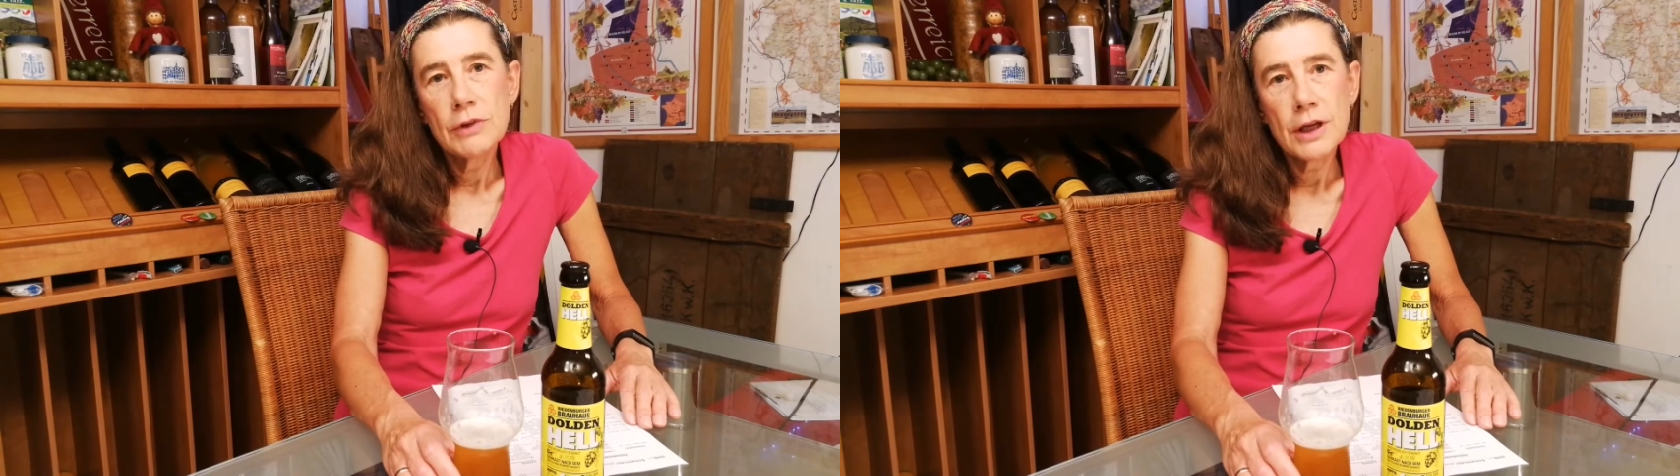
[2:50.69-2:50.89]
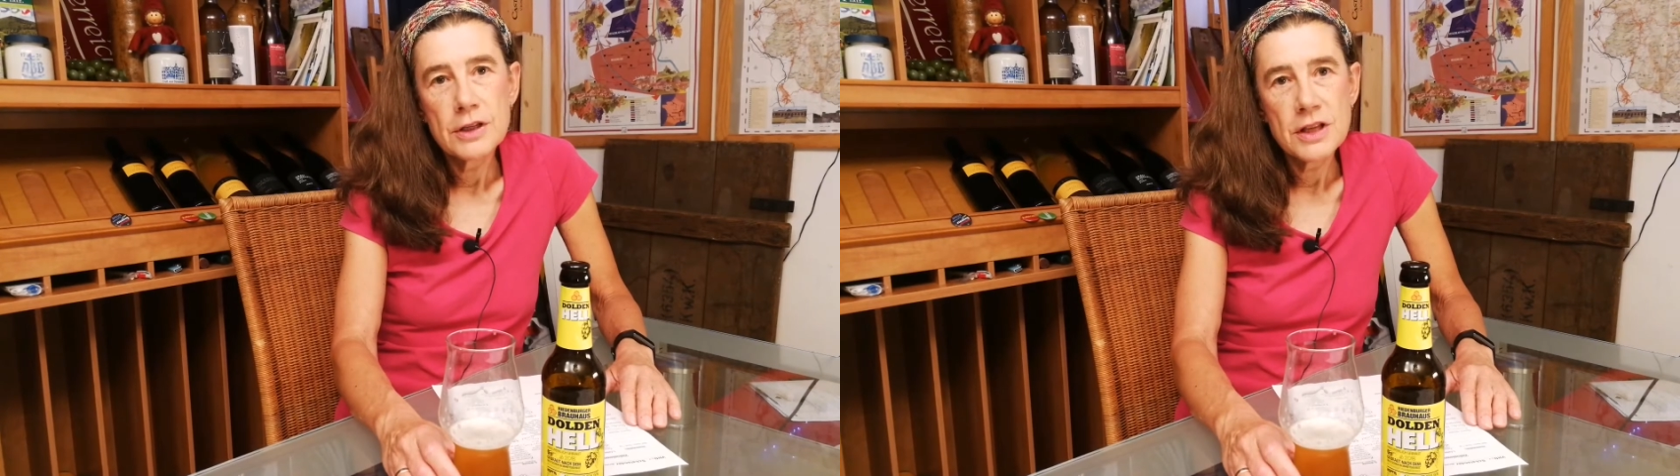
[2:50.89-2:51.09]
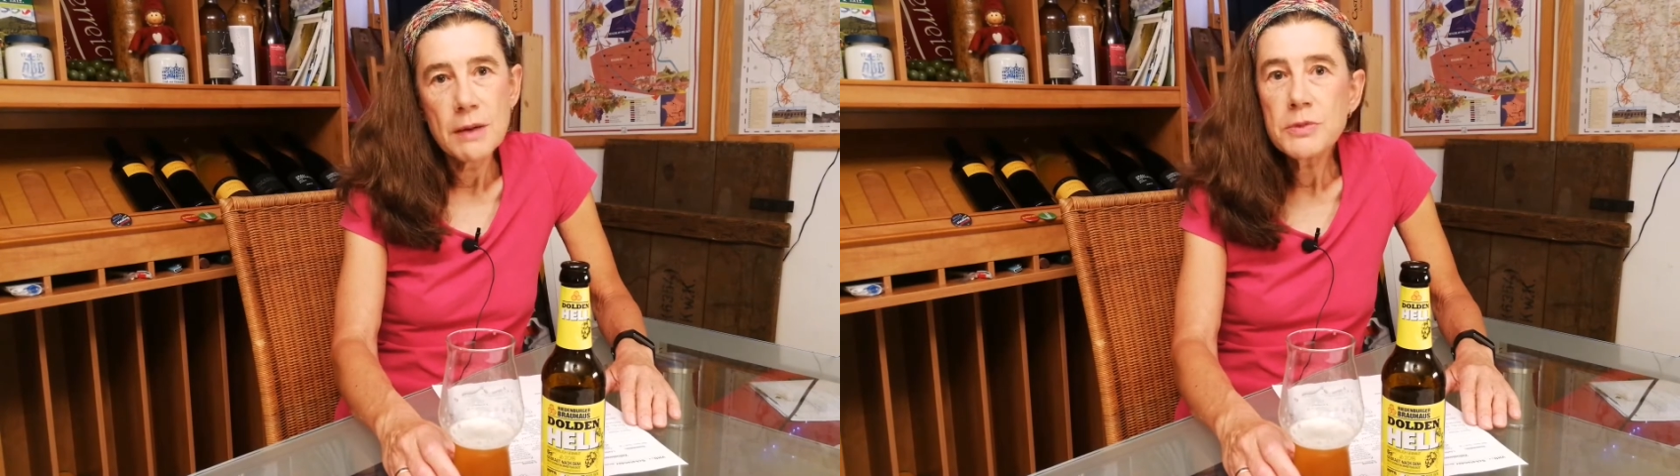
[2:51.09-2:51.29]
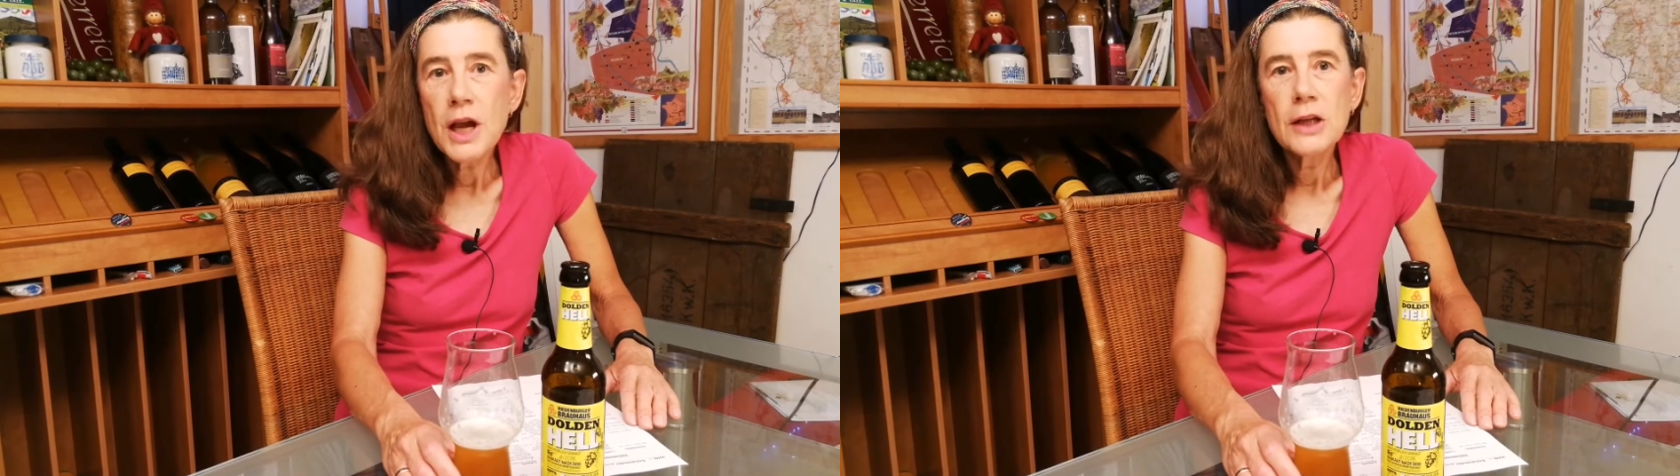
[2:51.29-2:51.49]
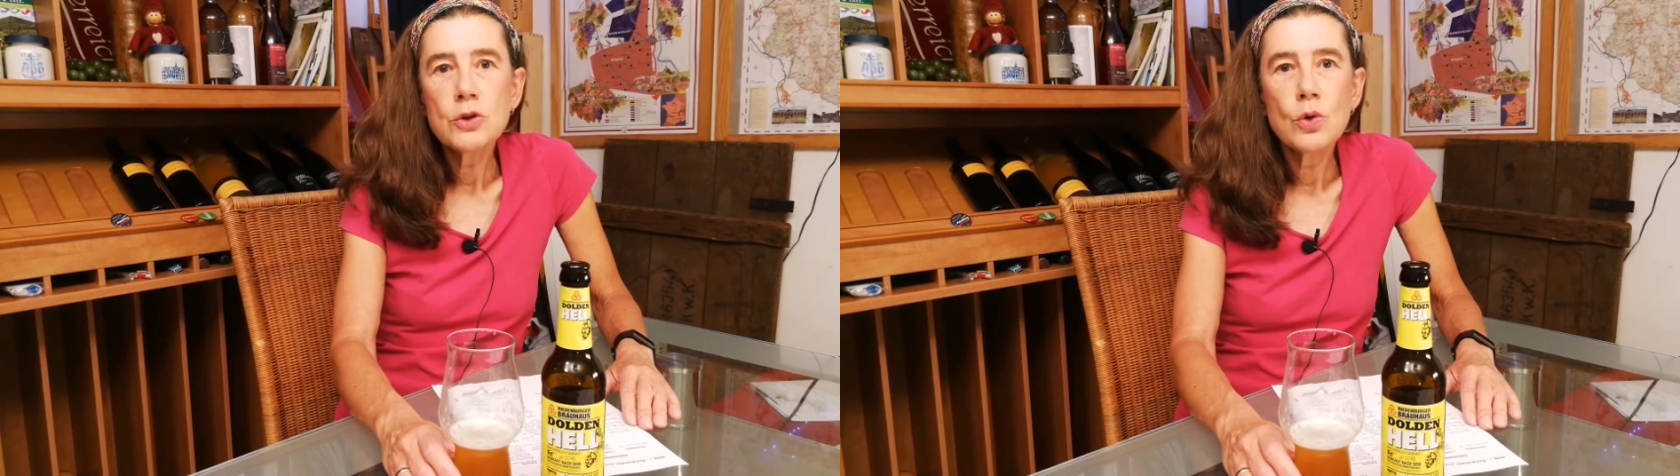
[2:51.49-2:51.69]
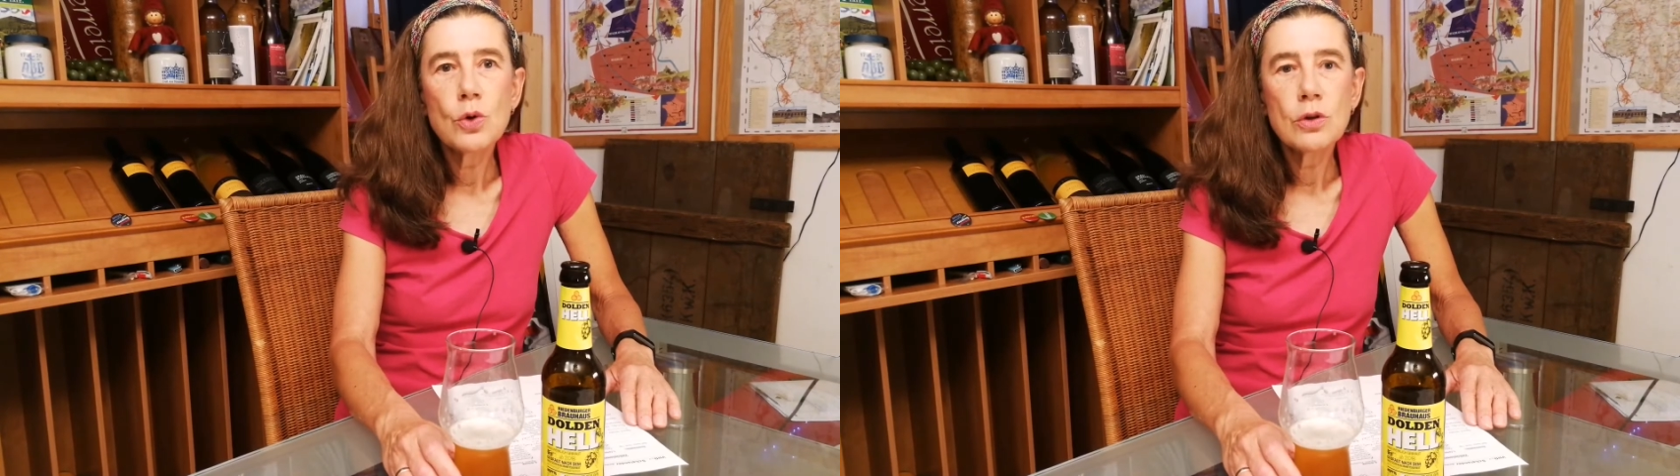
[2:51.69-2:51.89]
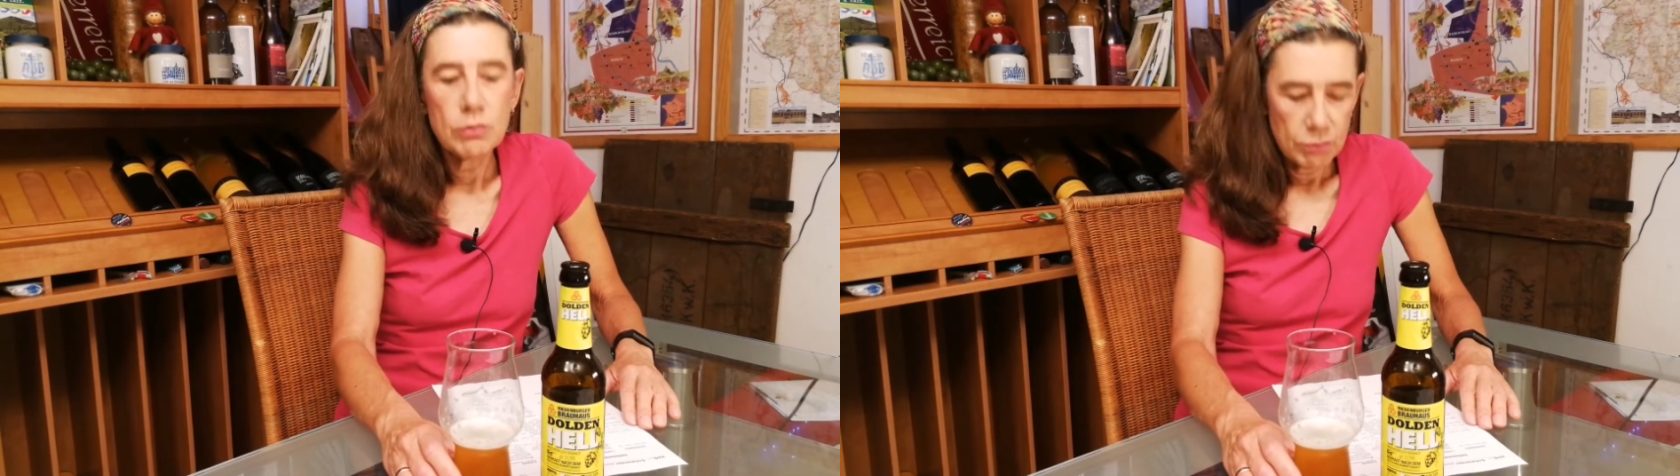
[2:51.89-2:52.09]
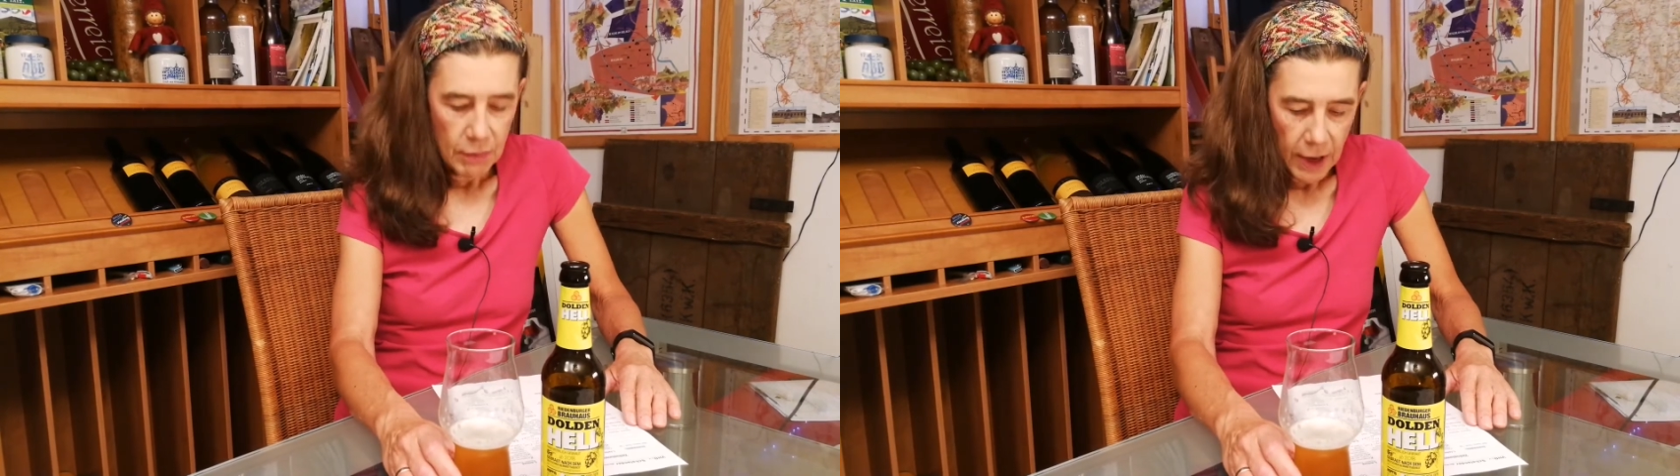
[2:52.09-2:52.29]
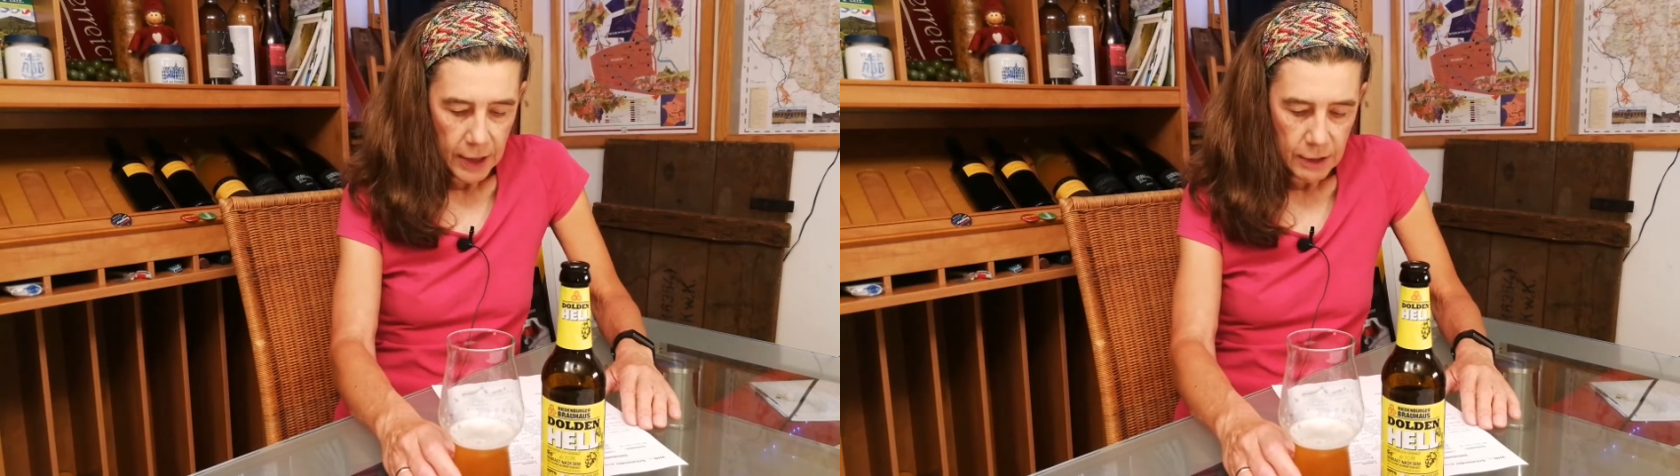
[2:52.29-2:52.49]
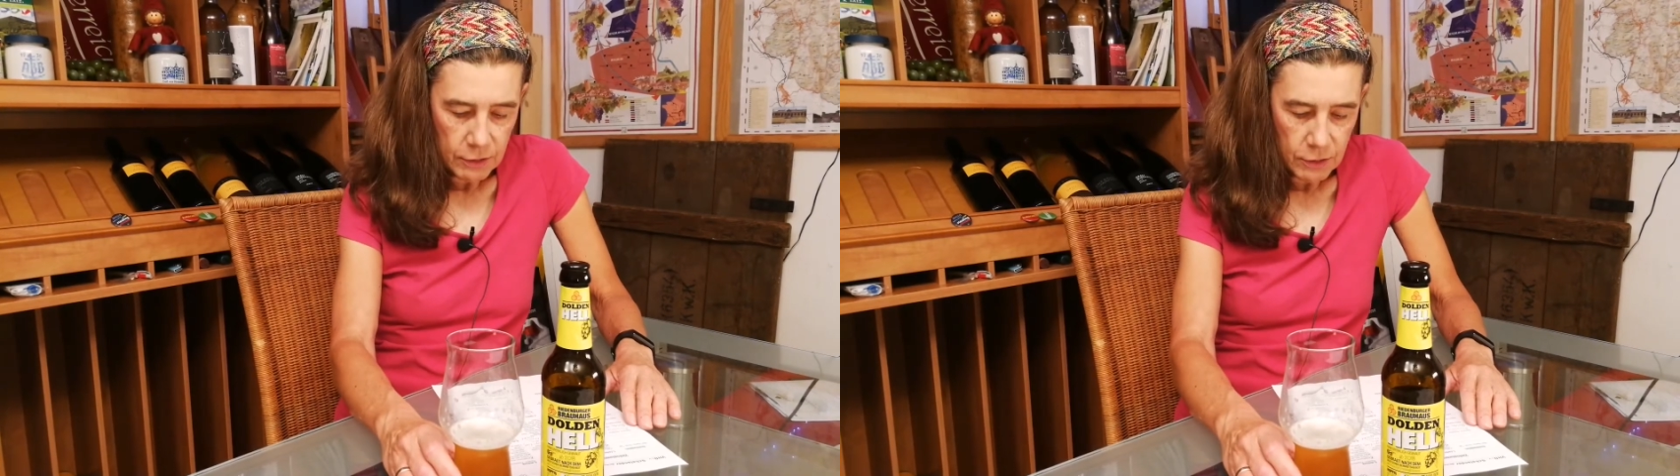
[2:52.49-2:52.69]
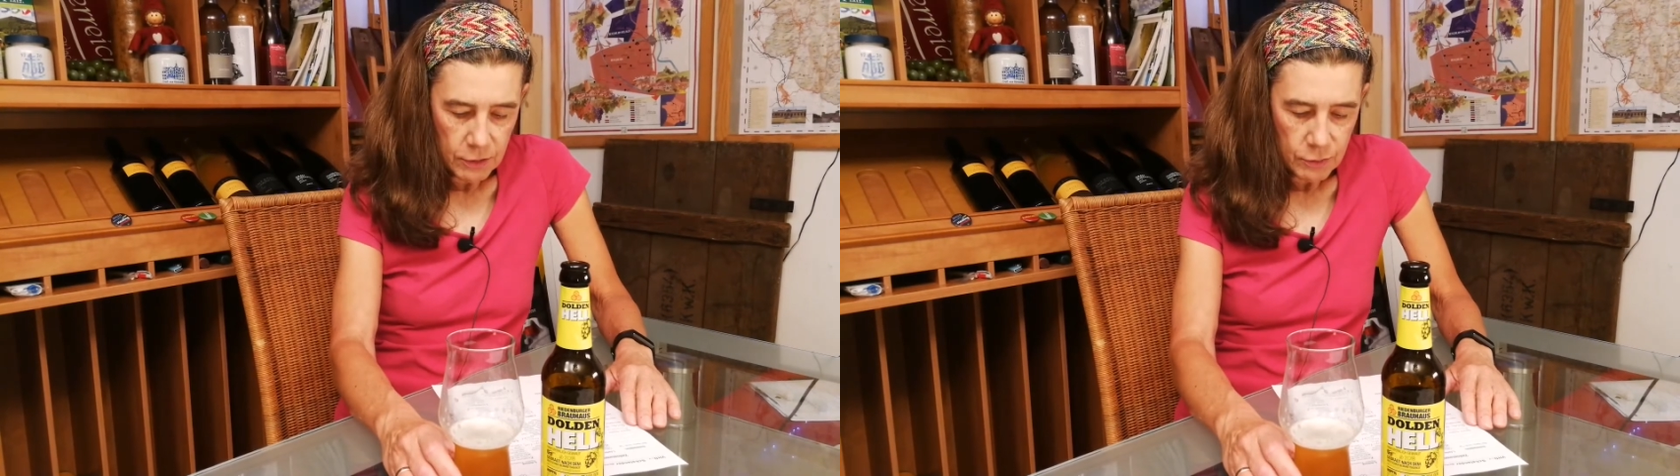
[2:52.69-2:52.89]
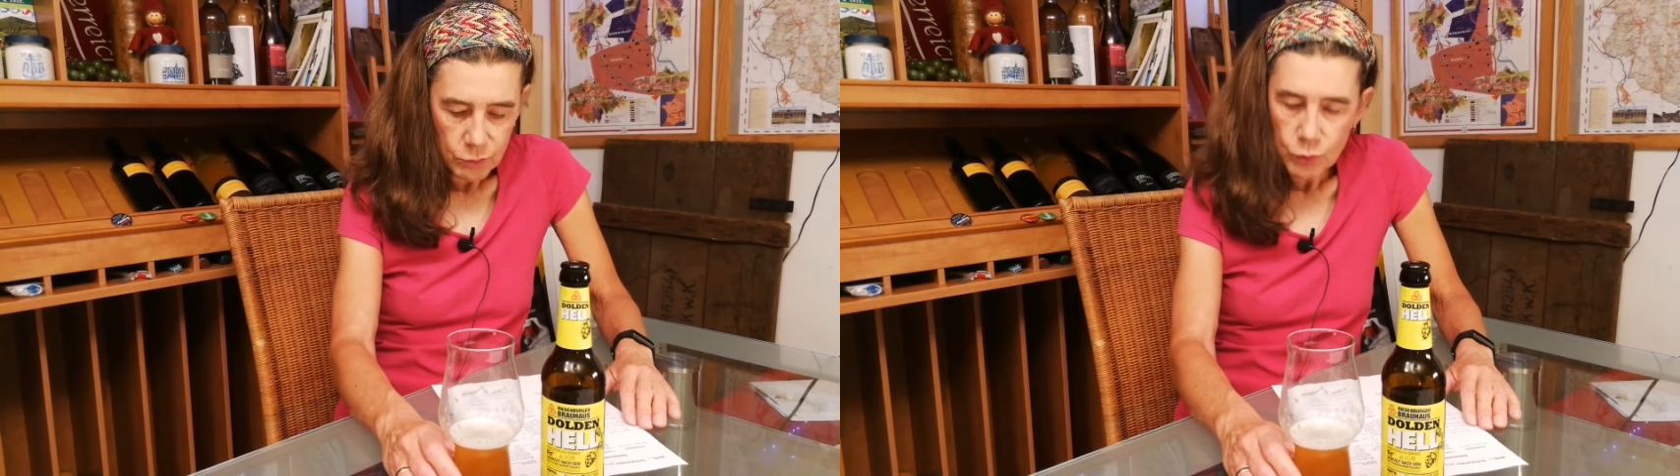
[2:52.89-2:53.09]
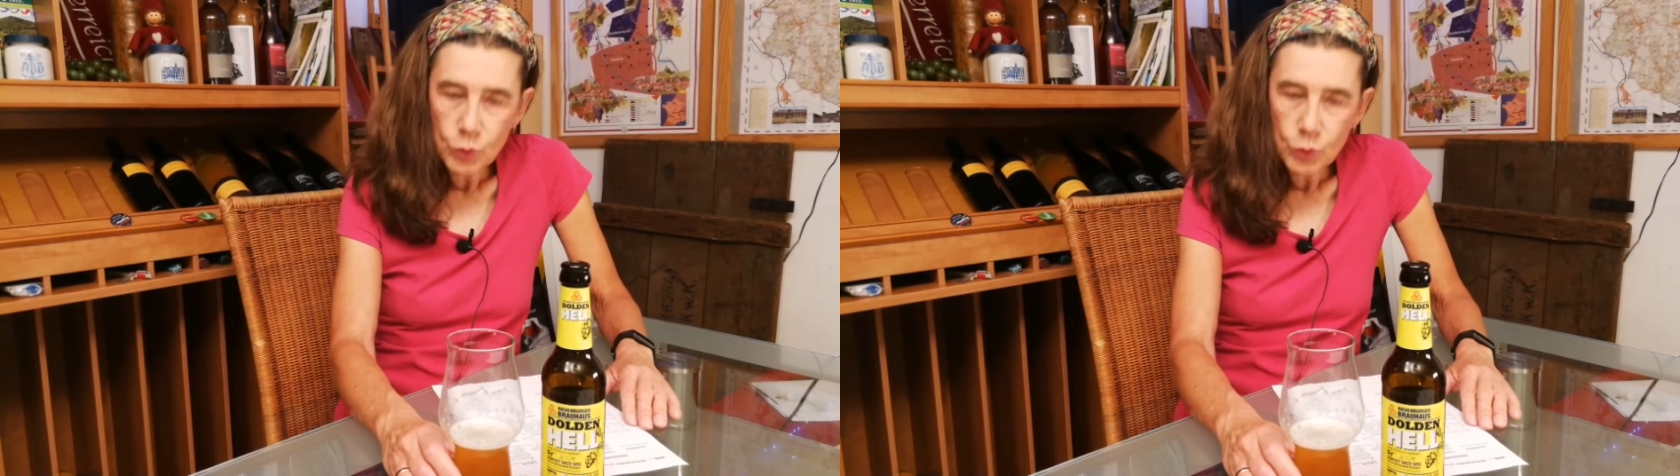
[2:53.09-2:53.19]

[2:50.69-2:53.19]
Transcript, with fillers: der Gesamteindruck ein ähm,